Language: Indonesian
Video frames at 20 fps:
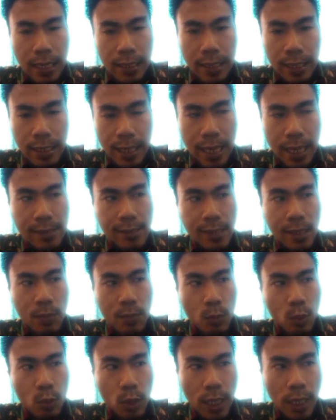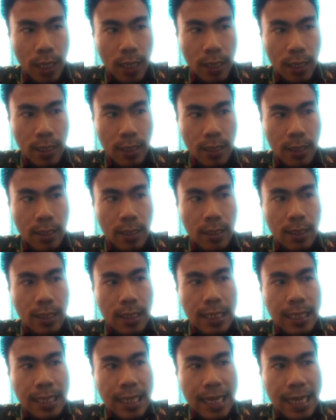dari asal mula
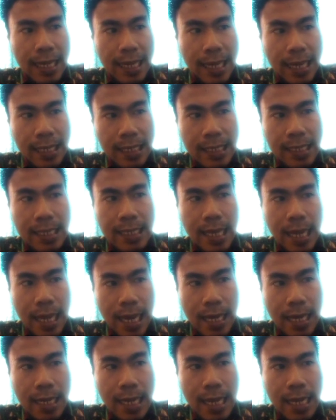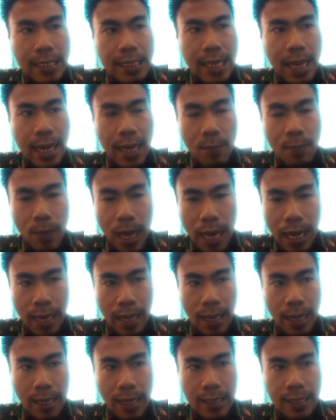karena ia ada di dalam
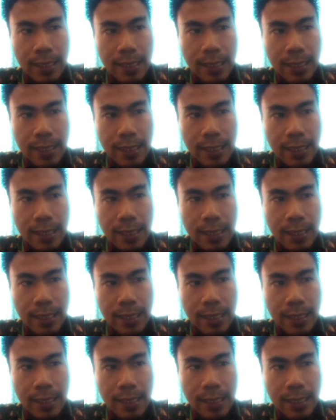Allah